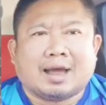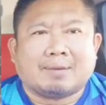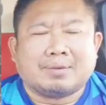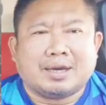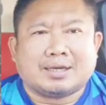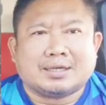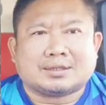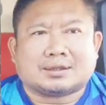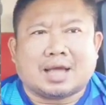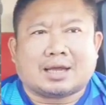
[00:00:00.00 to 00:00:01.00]
ครับ นี่คือ
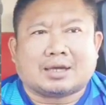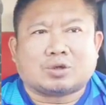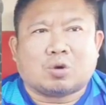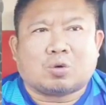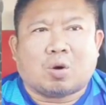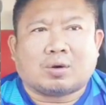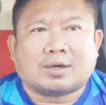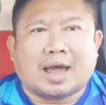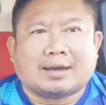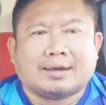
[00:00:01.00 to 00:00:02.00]
สไตล์การชกของ
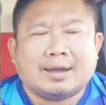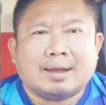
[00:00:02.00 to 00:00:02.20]
ทางด้าน